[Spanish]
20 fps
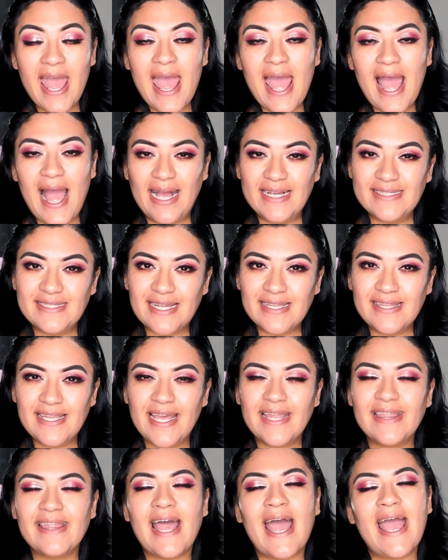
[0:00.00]
a esta
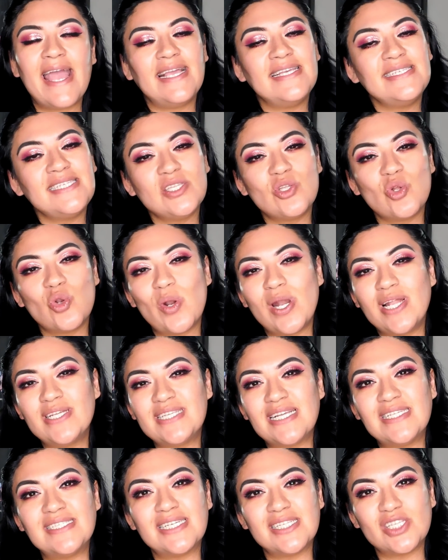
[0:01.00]
tienda. Y si tú no eres
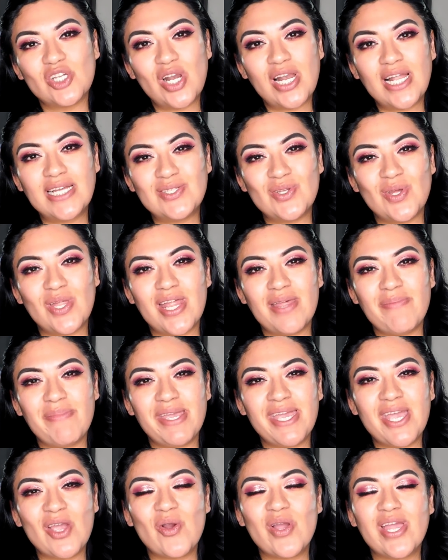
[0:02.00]
del centro de la Ciudad de
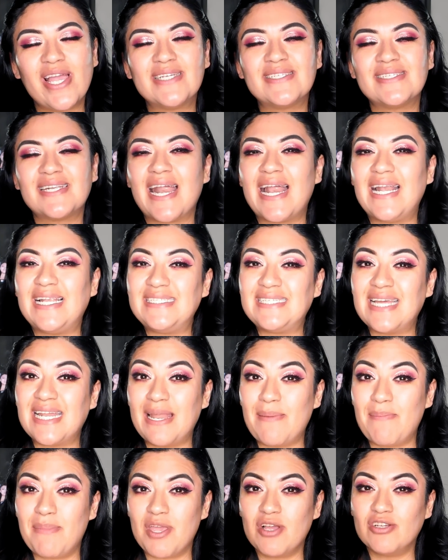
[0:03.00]
México, ellas realizan
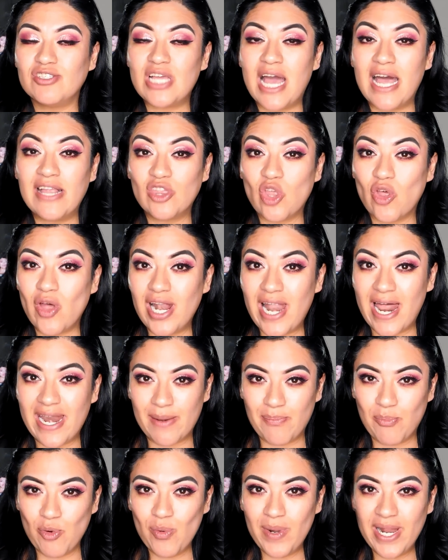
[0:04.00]
envíos a toda la
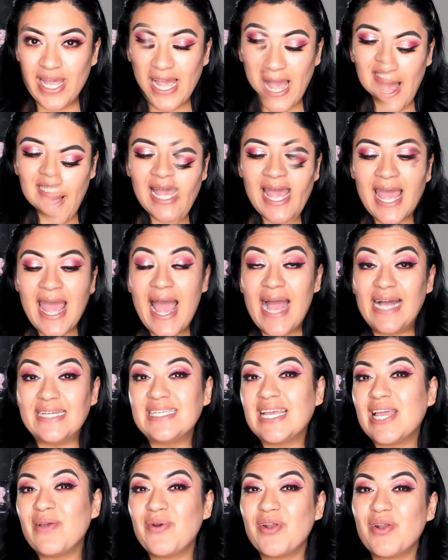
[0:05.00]
República. Así
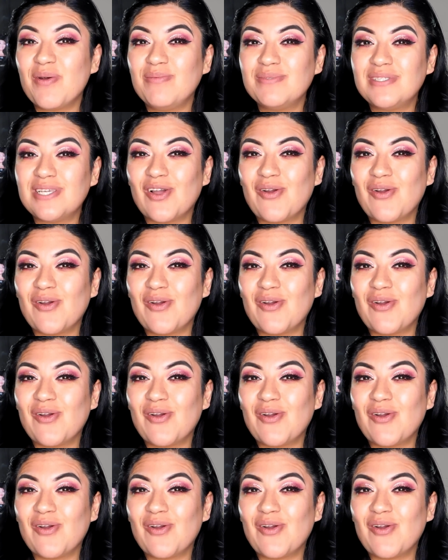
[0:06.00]
que bueno, vamos a